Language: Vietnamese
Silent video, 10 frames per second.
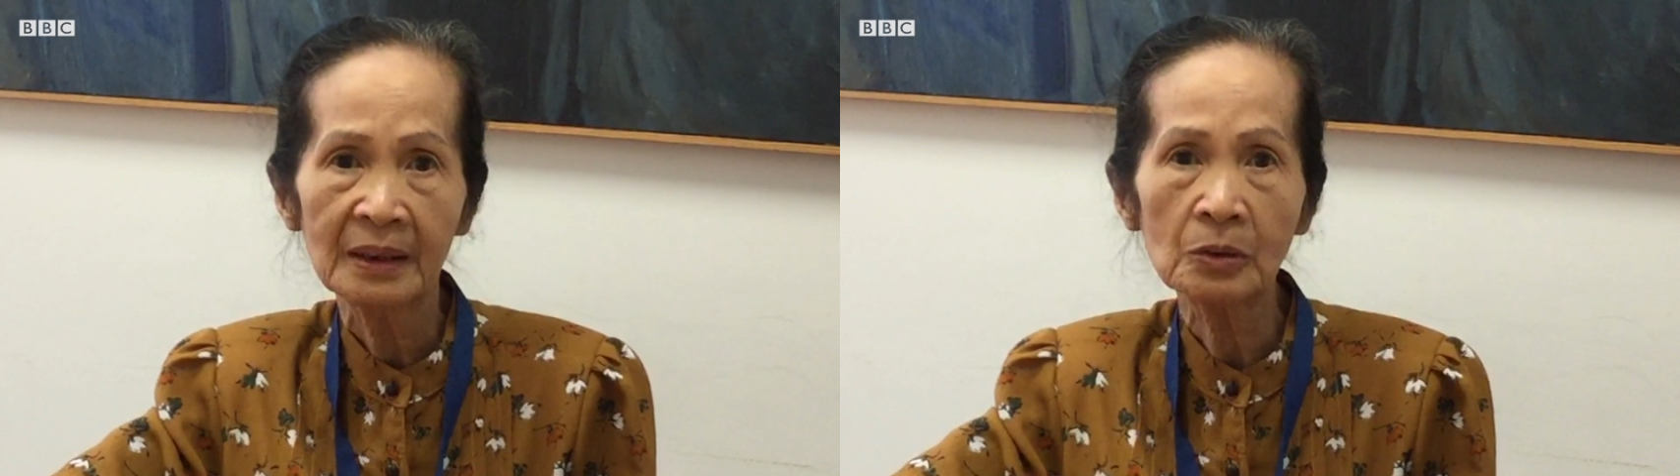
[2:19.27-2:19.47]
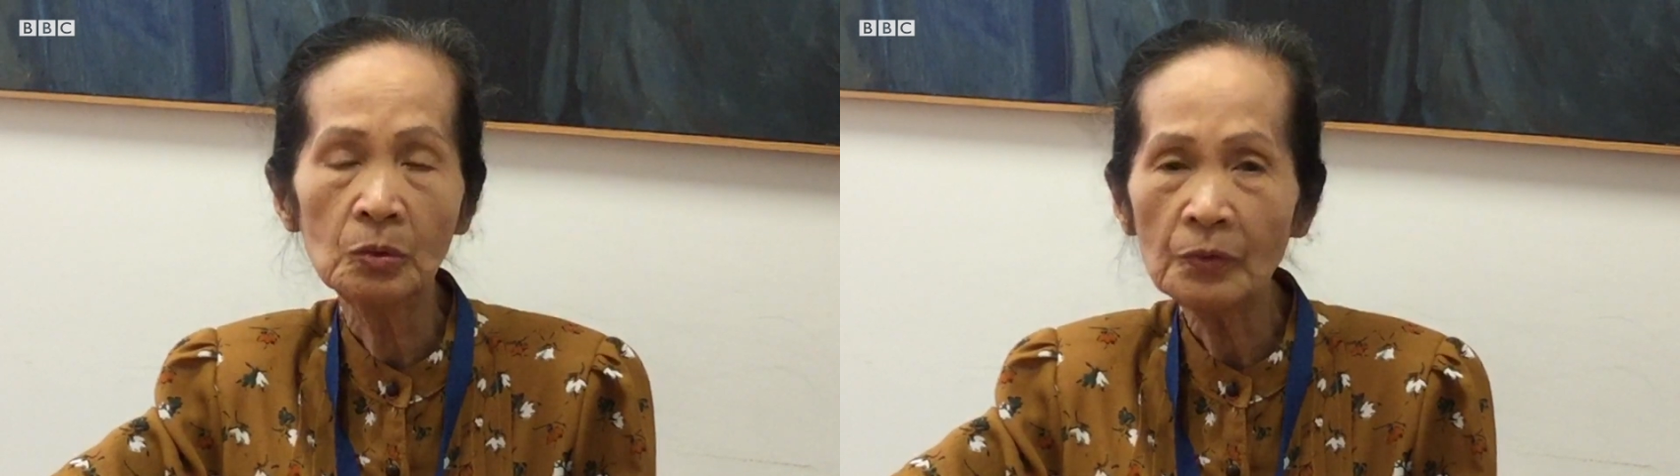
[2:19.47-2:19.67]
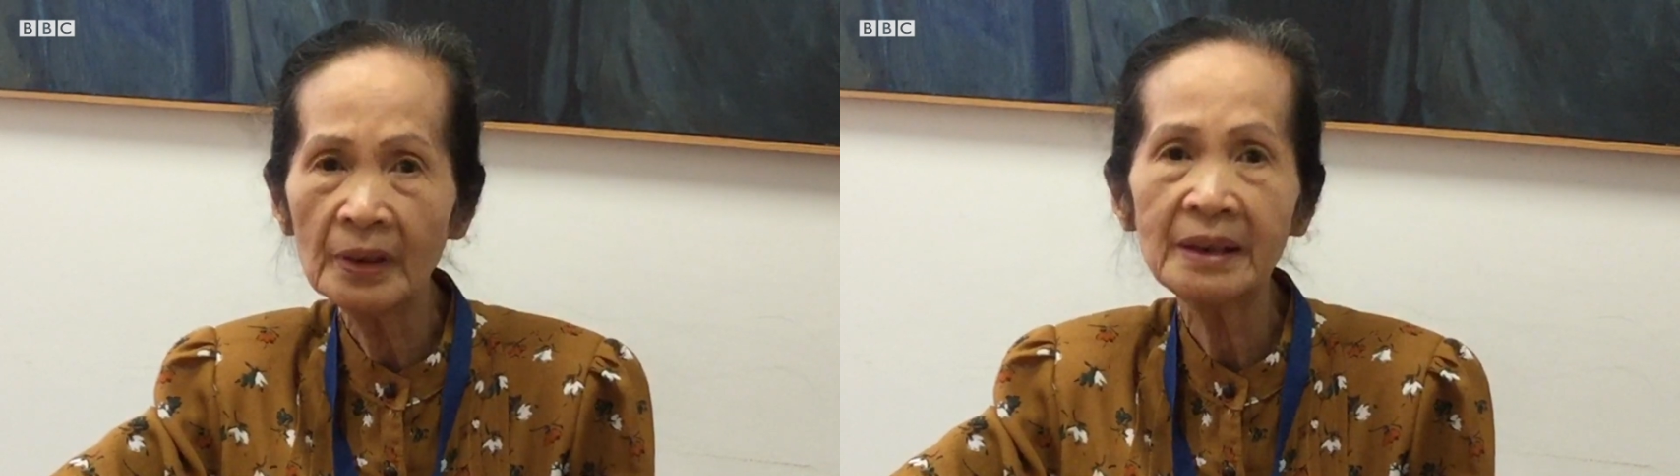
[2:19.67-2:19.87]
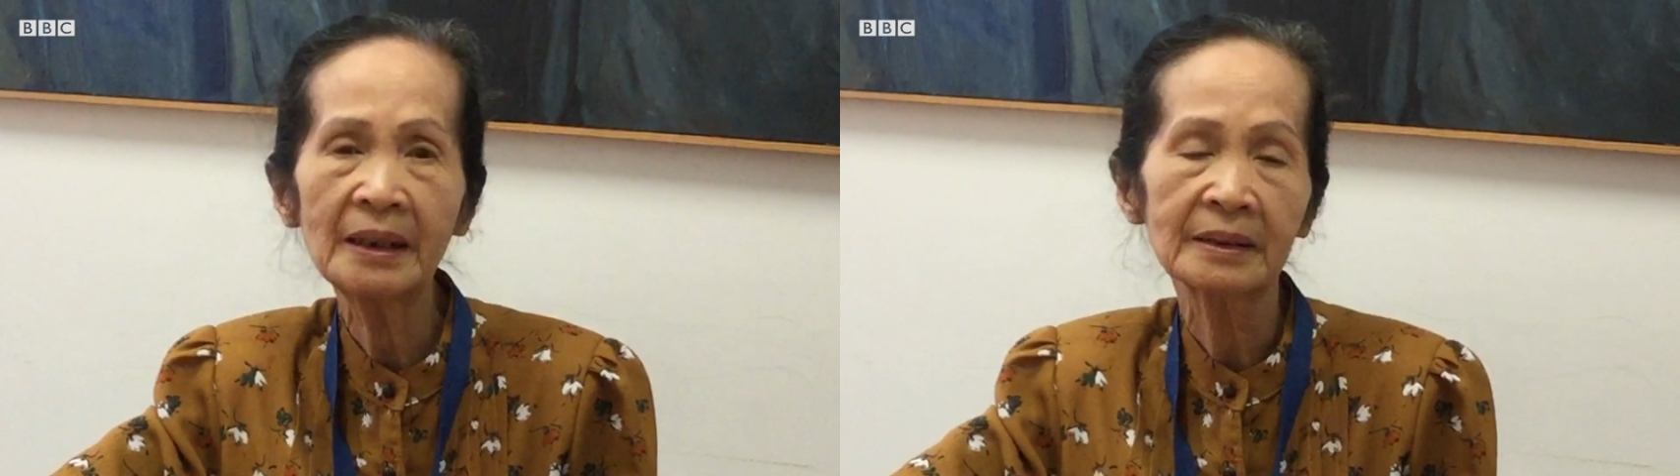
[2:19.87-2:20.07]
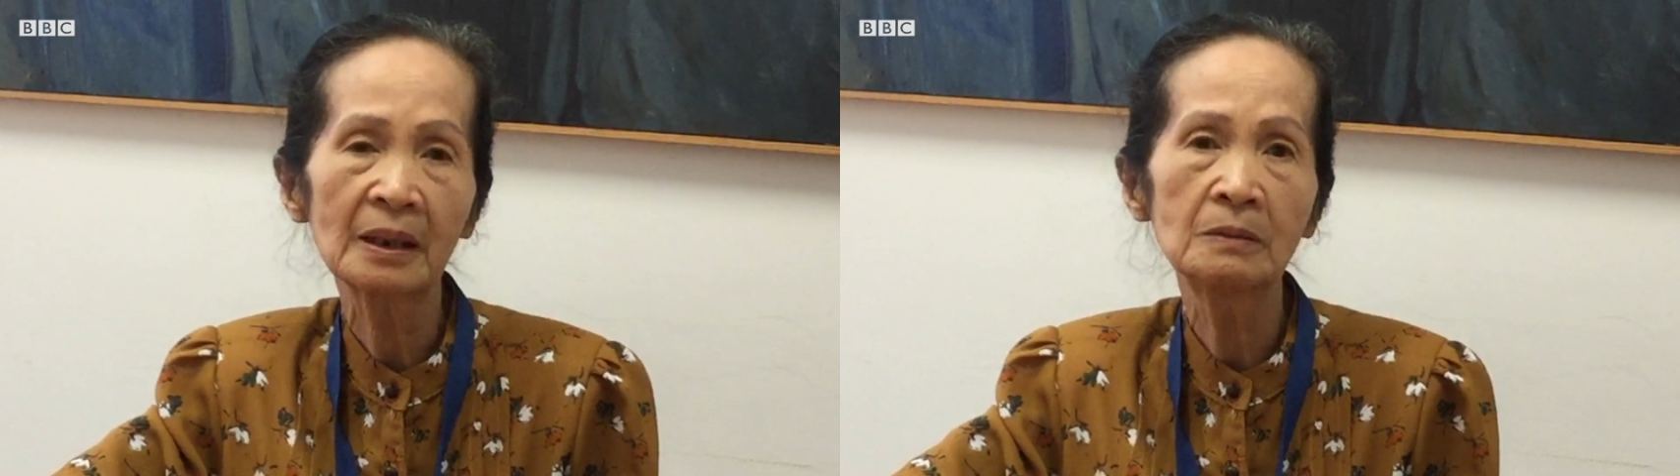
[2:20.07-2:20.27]
Cũng với
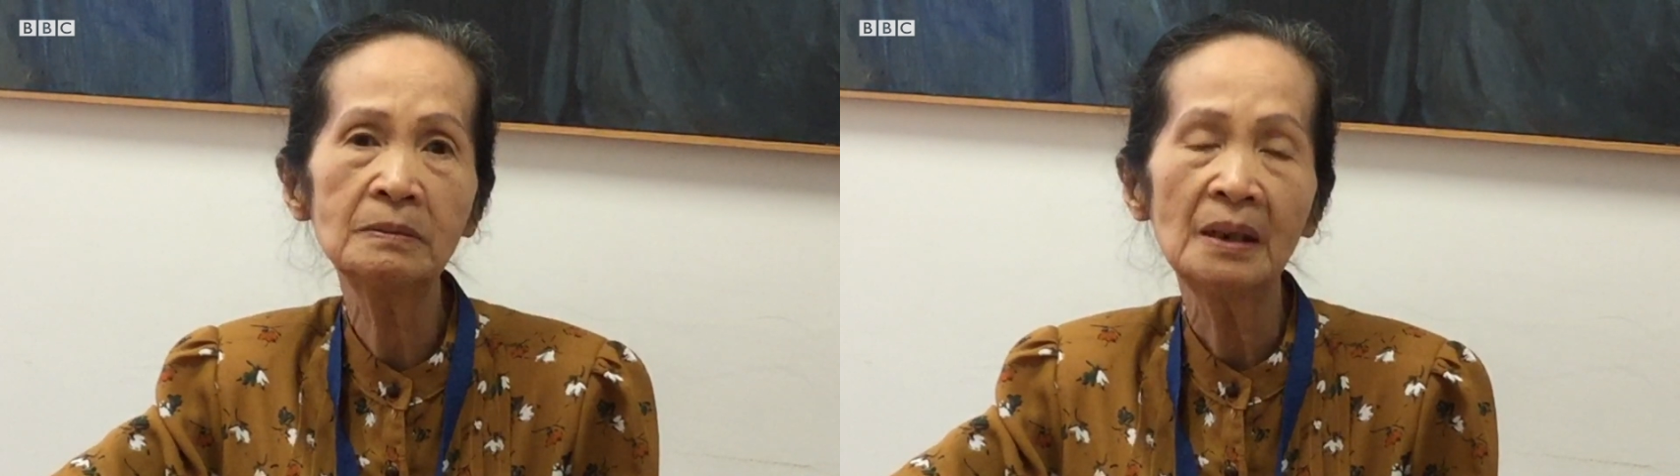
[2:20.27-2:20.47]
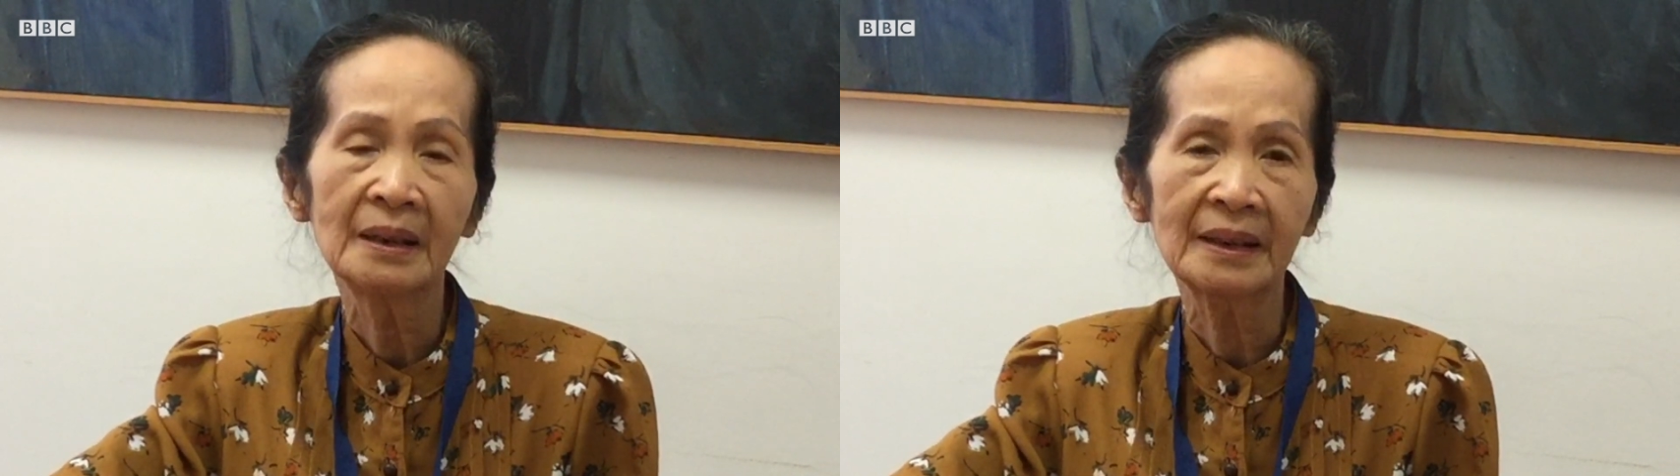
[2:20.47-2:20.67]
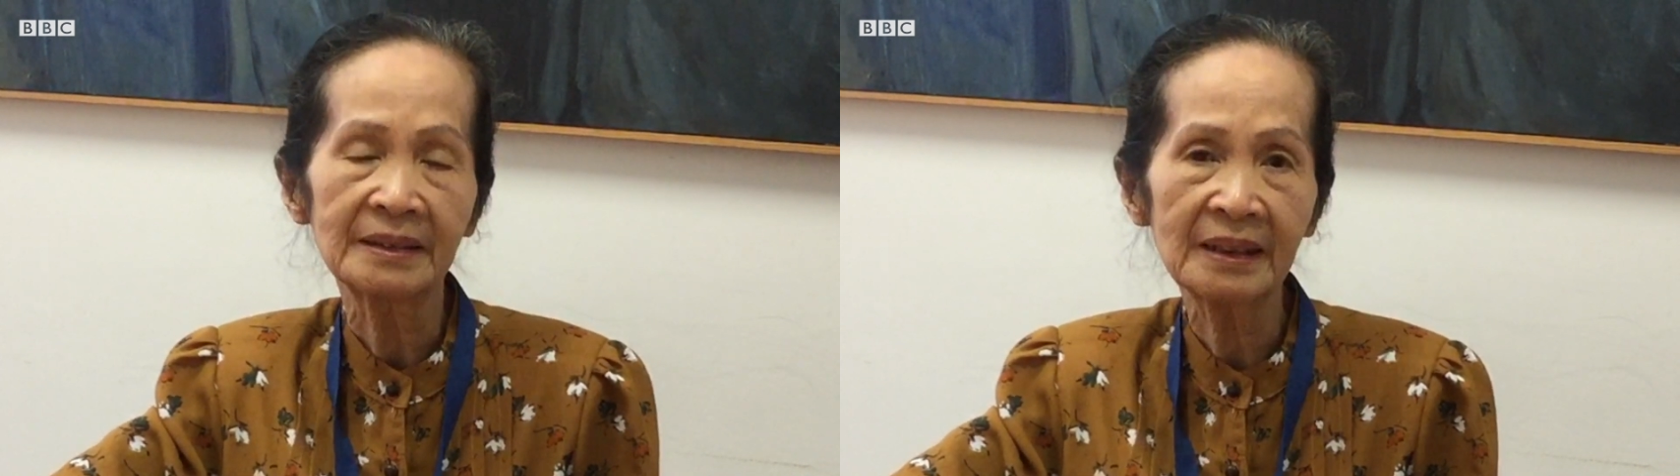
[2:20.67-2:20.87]
hệ thống thể